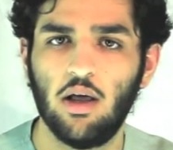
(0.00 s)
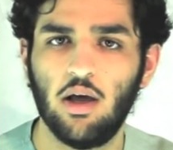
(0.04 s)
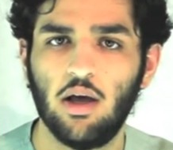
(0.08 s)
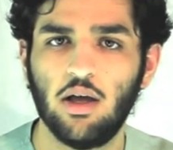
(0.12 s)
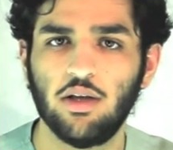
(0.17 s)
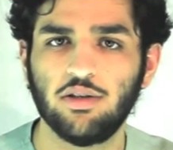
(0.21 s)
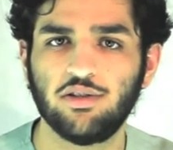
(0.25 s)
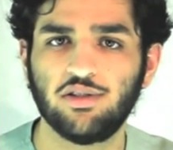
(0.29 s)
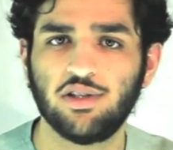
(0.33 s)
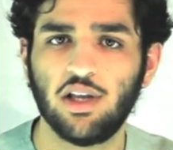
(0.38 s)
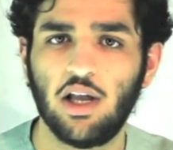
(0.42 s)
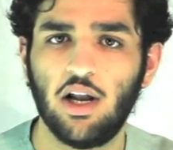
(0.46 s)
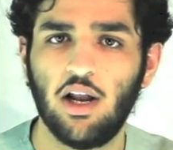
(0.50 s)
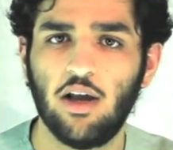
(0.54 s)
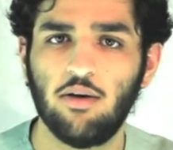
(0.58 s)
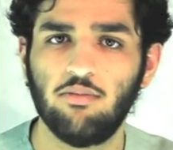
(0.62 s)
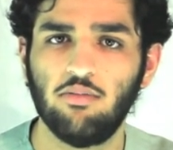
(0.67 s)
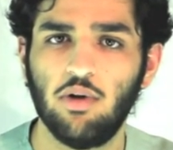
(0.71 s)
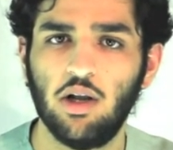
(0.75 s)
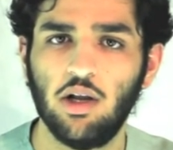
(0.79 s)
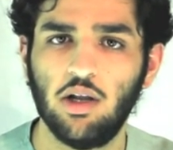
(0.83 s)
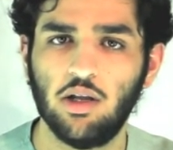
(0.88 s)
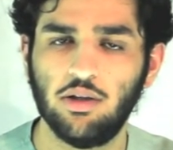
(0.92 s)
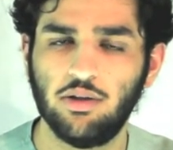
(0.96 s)

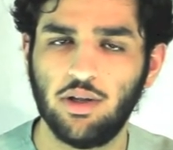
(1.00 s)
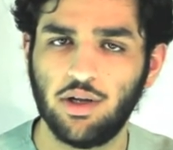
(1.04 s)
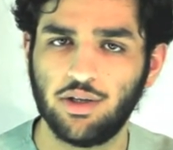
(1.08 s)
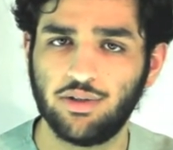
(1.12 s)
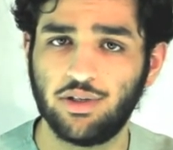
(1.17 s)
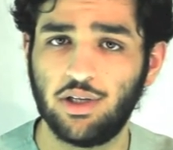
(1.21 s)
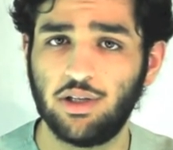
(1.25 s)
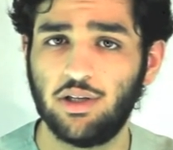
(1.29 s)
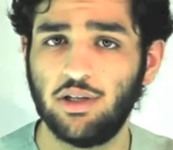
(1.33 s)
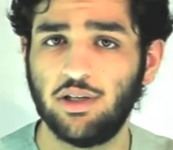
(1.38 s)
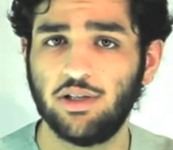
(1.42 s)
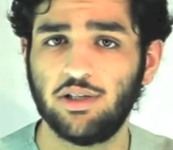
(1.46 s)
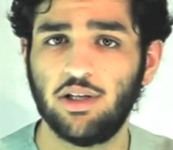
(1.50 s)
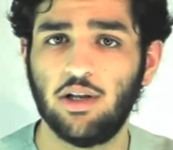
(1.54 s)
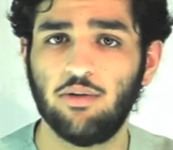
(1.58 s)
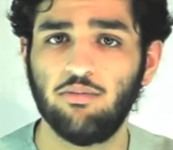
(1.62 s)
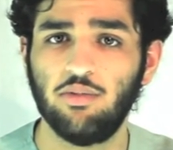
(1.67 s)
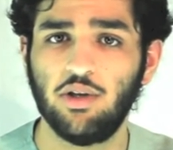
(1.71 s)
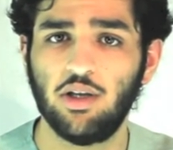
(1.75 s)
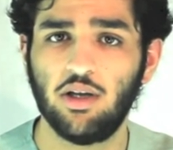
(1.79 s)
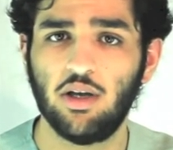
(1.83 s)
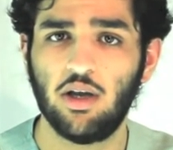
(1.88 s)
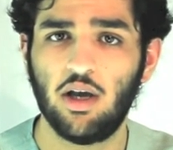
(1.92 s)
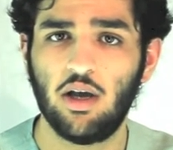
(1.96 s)
السلم اللي هي الدراسات
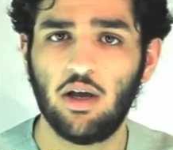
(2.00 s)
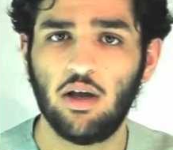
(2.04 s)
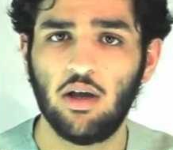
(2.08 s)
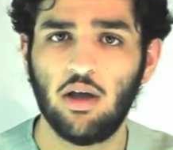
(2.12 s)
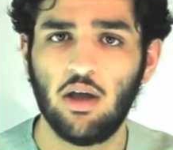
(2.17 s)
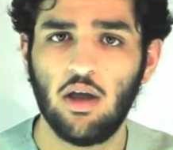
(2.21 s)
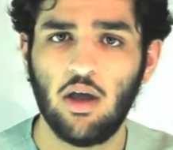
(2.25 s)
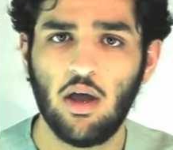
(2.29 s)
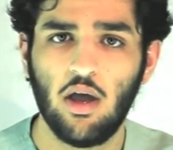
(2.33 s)
الاسلاميه